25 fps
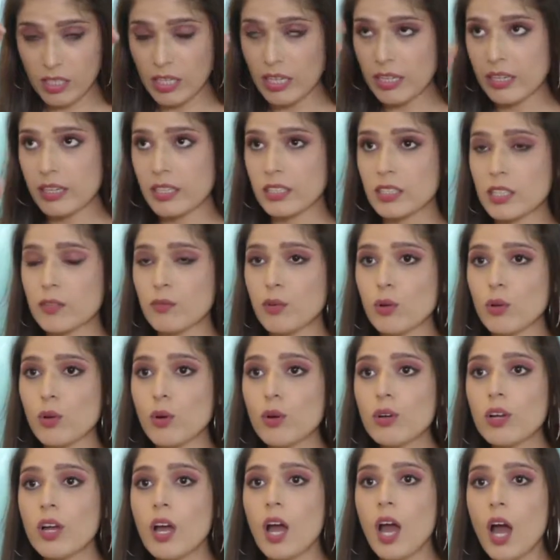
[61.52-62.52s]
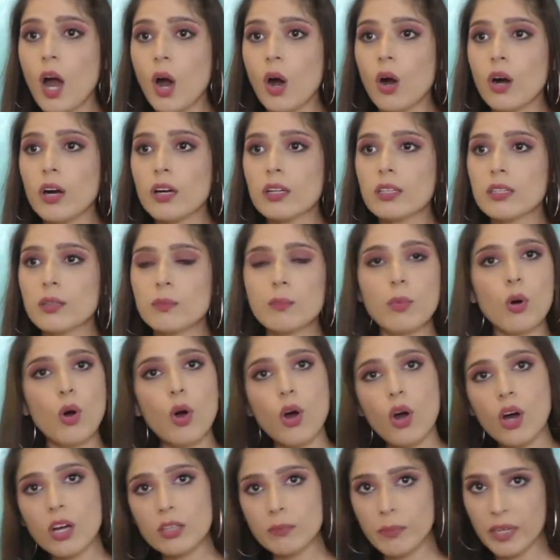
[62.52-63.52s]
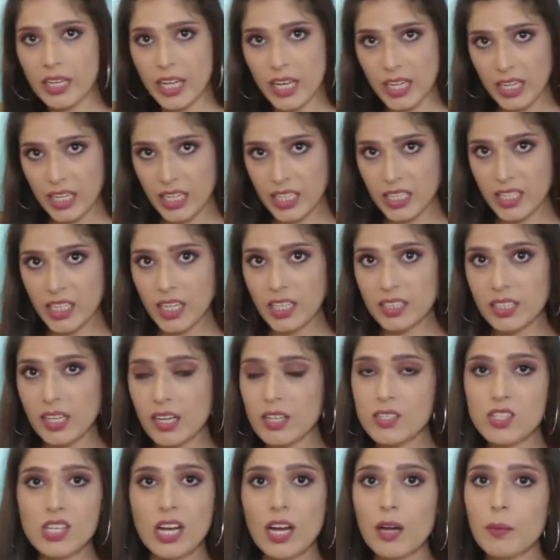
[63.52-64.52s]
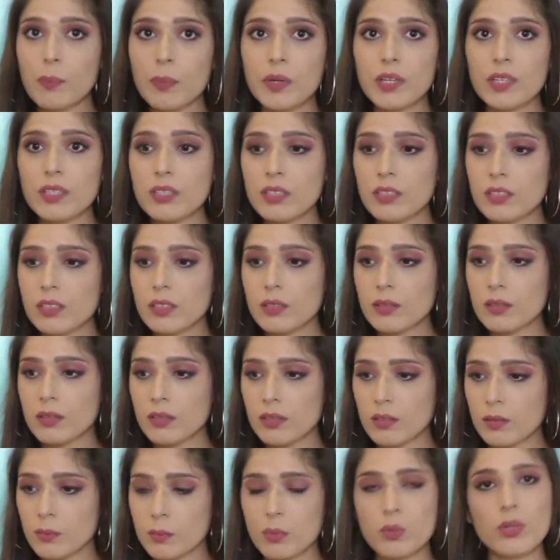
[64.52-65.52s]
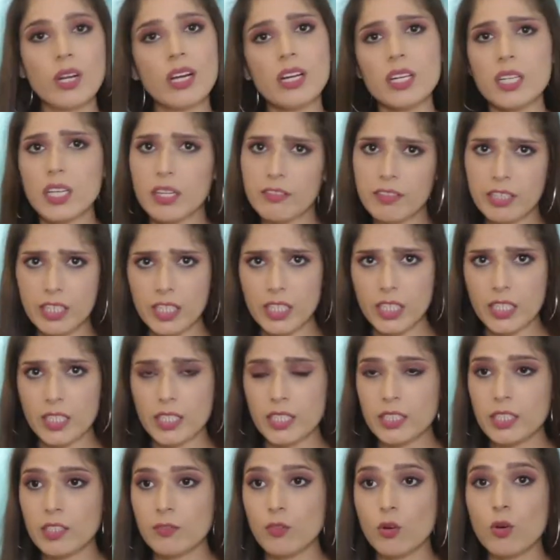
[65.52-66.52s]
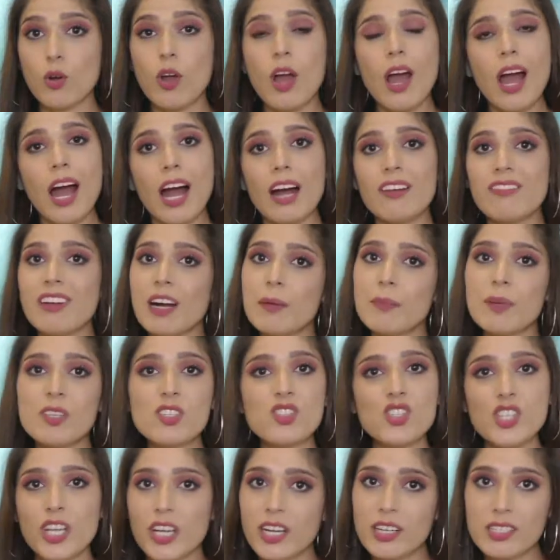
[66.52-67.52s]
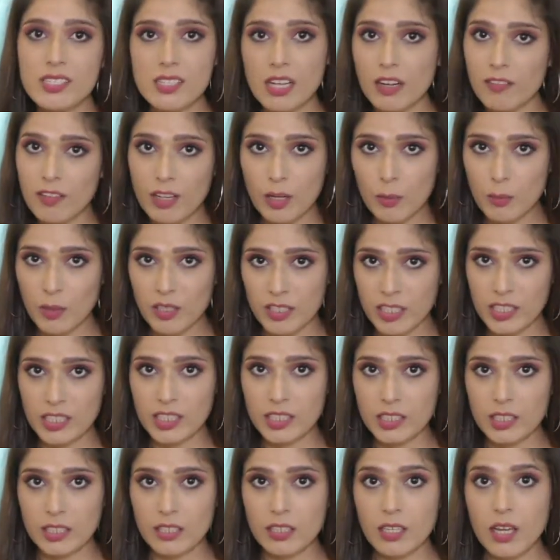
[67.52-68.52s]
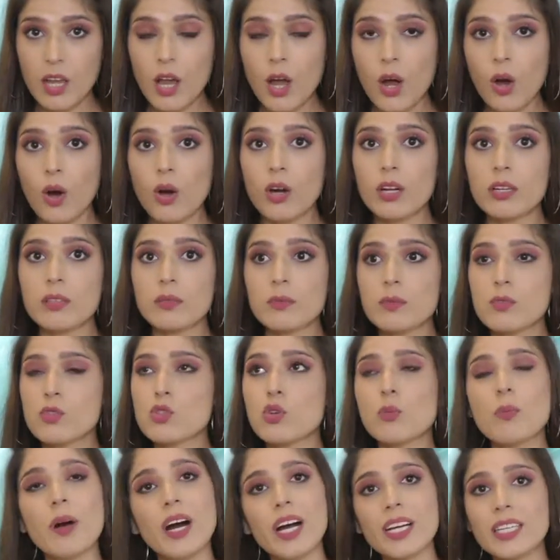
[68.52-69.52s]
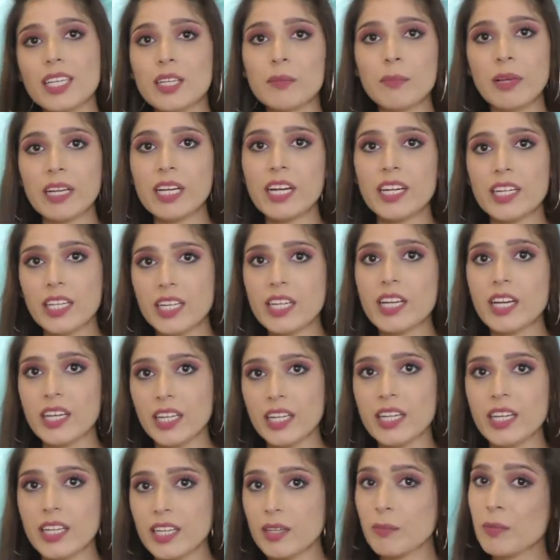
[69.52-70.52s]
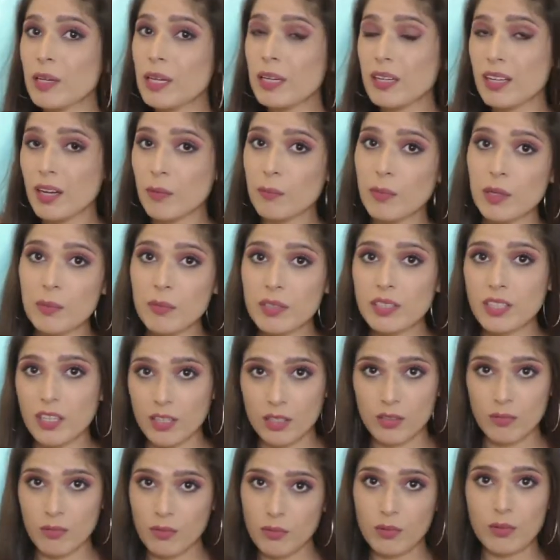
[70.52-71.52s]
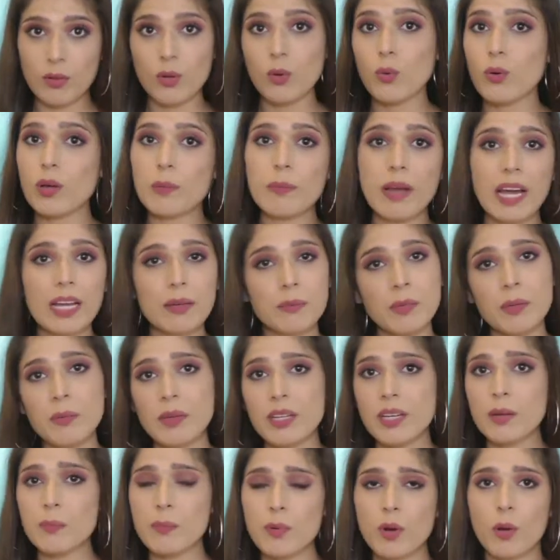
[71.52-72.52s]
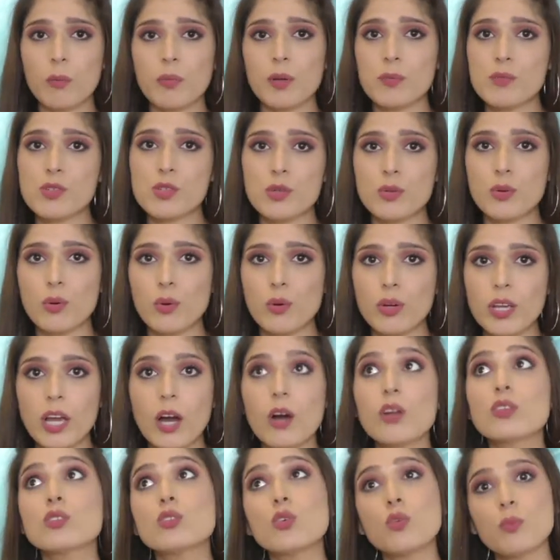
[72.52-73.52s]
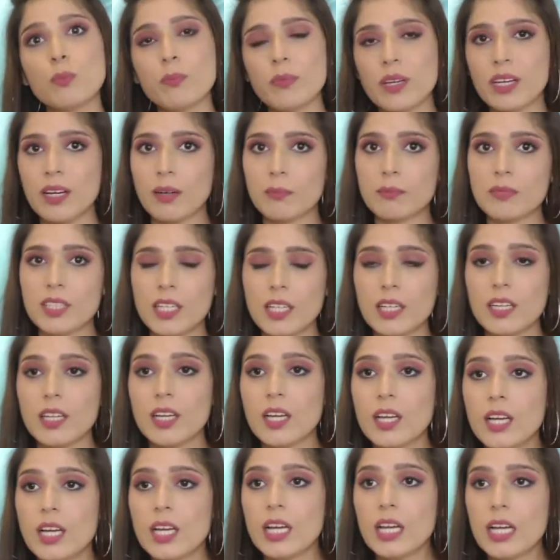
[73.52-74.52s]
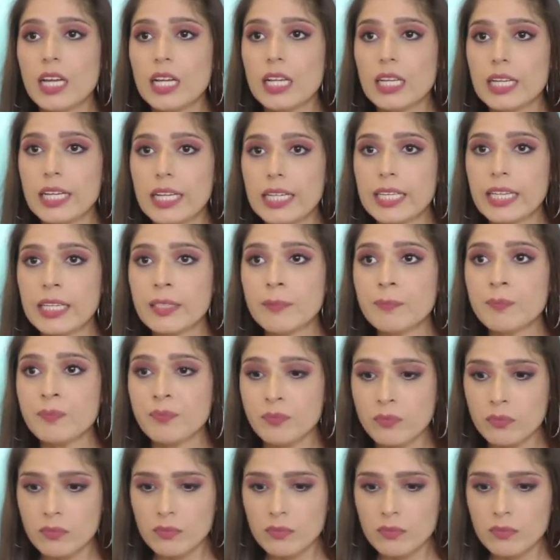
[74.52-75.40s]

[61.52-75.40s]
कर रहे थे वो लोग और बहुत बड़ा एरिया था जहाँ पर पूरा कवर कर रहे थे वो अब वहाँ पे चेयर्स अवेलेबल नहीं थी और सुबह की मैं खड़ी खड़ी खड़ी मेरे कमर में दर्द लोअर बैक पे मेरा प्रॉब्लम शुरू हो गया और धूप में हम थे लेकिन